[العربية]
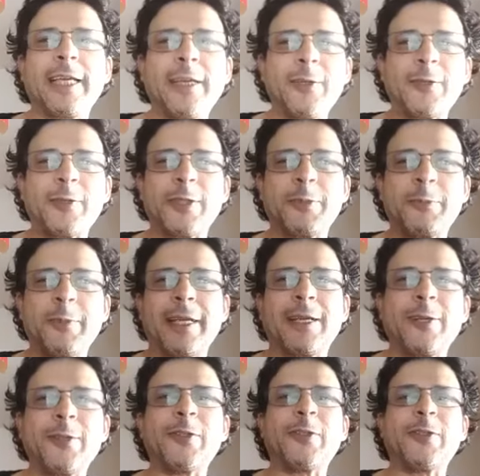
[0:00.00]
غير اسكت
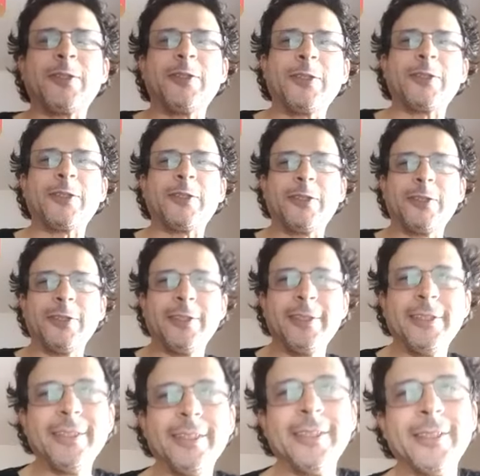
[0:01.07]
برك اسكت اسكت
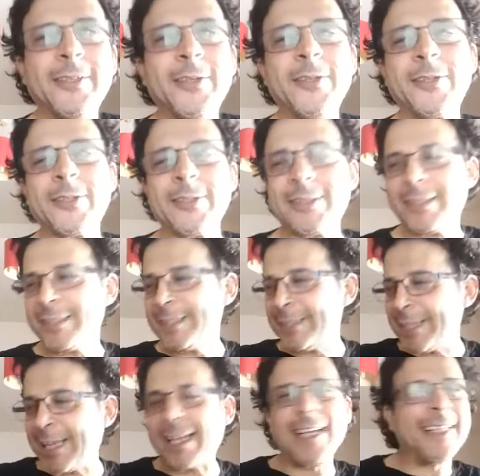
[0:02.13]
اسكت
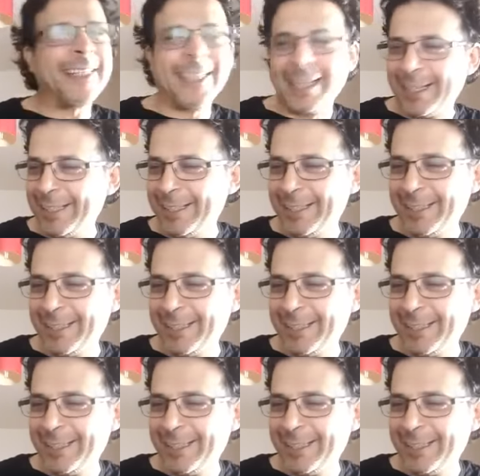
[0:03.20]
سكتنا